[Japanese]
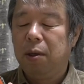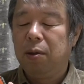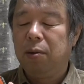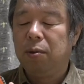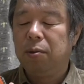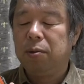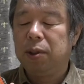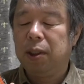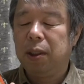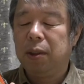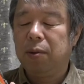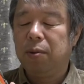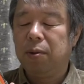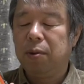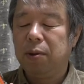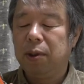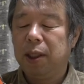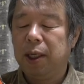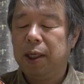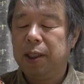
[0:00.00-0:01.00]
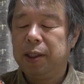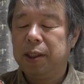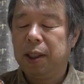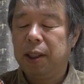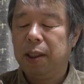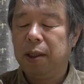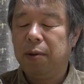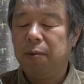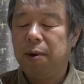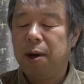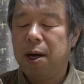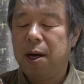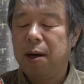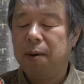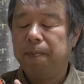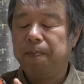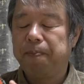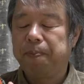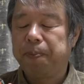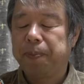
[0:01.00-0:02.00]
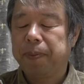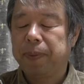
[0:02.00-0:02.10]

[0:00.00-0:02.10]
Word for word: 当然この台車では